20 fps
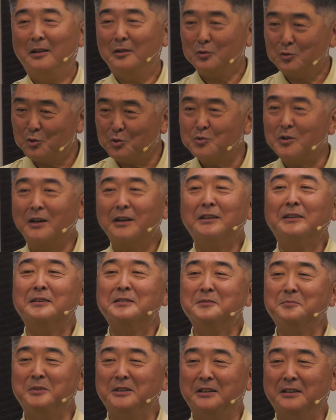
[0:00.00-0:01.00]
취소하게
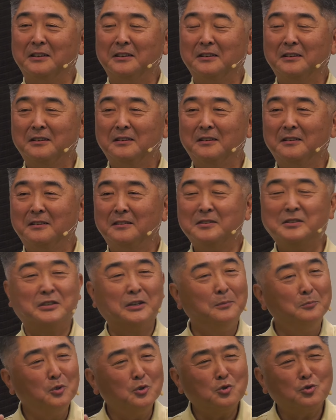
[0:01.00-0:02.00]
되십니다.
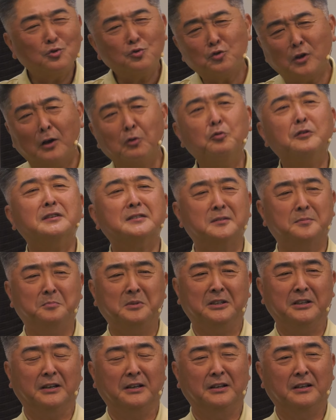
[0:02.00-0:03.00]
지금도 추수하고
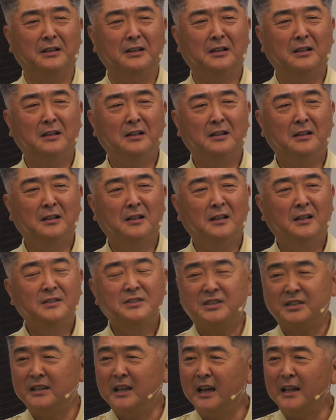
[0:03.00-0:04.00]
있습니다.
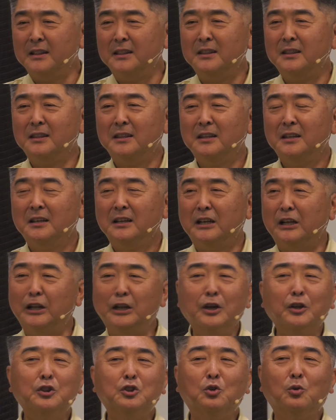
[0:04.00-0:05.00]
지난
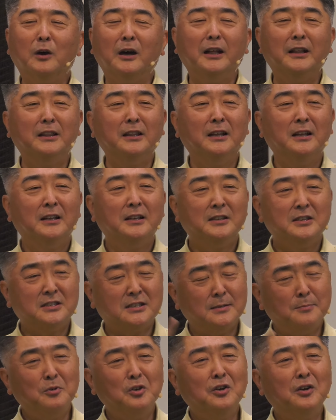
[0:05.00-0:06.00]
1년 동안
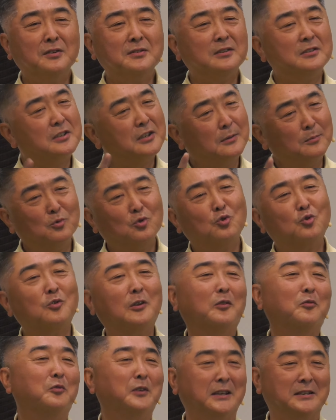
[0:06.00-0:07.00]
심은 것을 지금
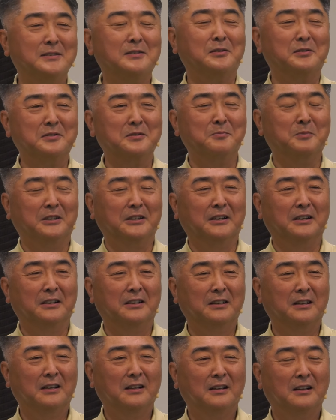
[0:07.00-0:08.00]
추수하고 계실 것입니다.
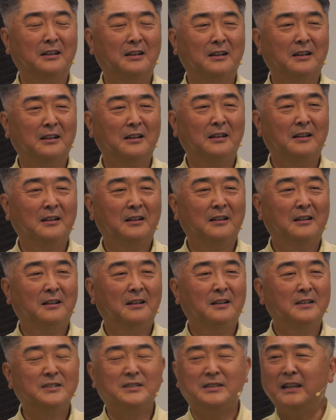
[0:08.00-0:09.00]

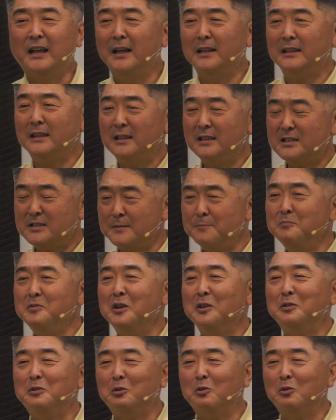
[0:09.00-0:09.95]
지난 10년